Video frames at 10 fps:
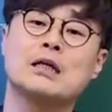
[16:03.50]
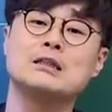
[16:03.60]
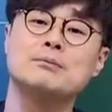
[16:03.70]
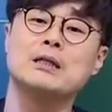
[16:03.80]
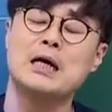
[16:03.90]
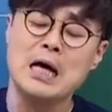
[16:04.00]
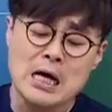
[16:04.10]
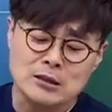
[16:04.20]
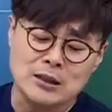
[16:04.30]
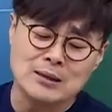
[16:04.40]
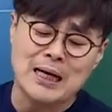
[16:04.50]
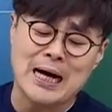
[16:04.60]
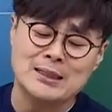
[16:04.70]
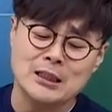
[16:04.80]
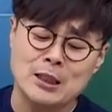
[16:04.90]
같습니다. 선생님
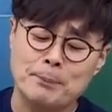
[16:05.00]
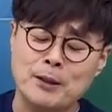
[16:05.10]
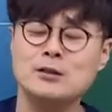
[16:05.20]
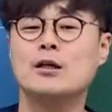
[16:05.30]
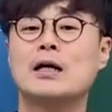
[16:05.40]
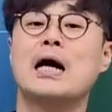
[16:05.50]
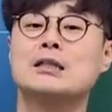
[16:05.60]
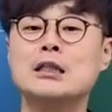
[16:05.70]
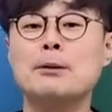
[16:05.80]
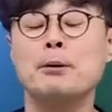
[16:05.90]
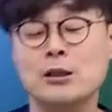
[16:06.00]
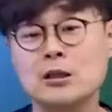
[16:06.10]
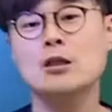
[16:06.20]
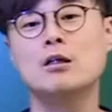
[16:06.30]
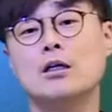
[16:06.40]
가채점표는요?
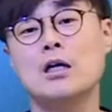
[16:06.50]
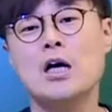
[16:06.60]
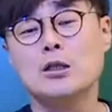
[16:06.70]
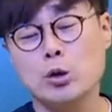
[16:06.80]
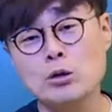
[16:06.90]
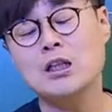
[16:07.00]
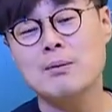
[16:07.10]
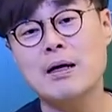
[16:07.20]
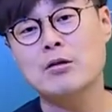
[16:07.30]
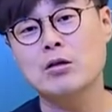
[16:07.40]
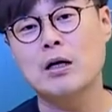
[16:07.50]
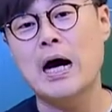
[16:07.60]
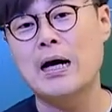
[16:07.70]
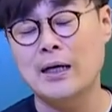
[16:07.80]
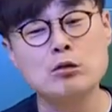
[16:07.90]
가채점표는요. 솔직히 말해서
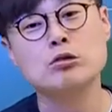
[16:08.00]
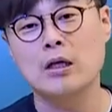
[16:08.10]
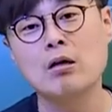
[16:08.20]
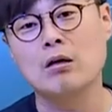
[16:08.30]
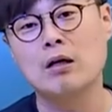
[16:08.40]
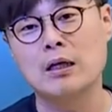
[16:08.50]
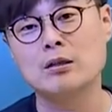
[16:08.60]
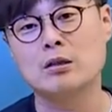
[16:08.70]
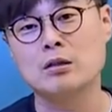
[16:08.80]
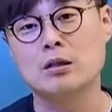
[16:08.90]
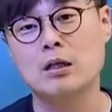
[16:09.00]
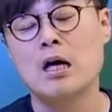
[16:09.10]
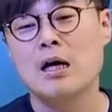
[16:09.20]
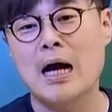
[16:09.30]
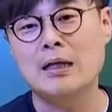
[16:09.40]
안 해도 돼요. 아셨죠?
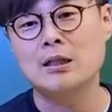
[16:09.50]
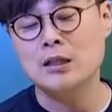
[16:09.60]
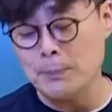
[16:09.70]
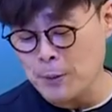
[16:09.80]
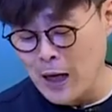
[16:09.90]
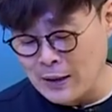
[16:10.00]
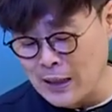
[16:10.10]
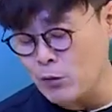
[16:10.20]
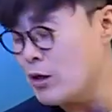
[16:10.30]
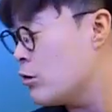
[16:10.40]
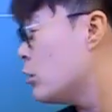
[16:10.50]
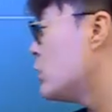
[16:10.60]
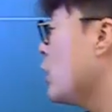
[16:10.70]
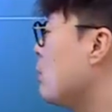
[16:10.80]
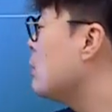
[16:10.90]
가채점표 한다고 해서
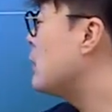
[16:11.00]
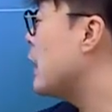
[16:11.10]
시험을